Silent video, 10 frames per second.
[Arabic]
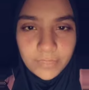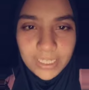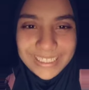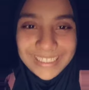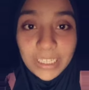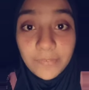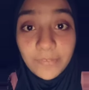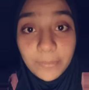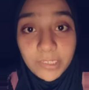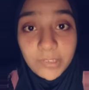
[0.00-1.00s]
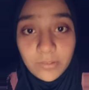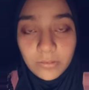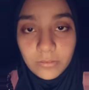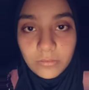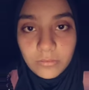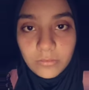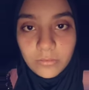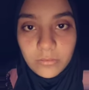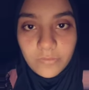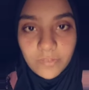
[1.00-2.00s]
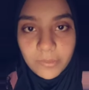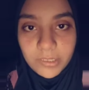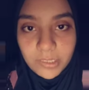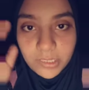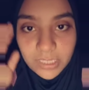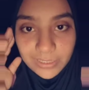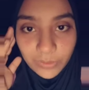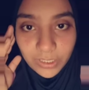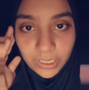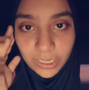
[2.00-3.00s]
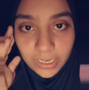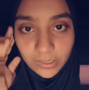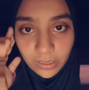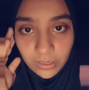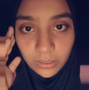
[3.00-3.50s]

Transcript: انتي فيمينست فيمينست دي عدوة الرجال صح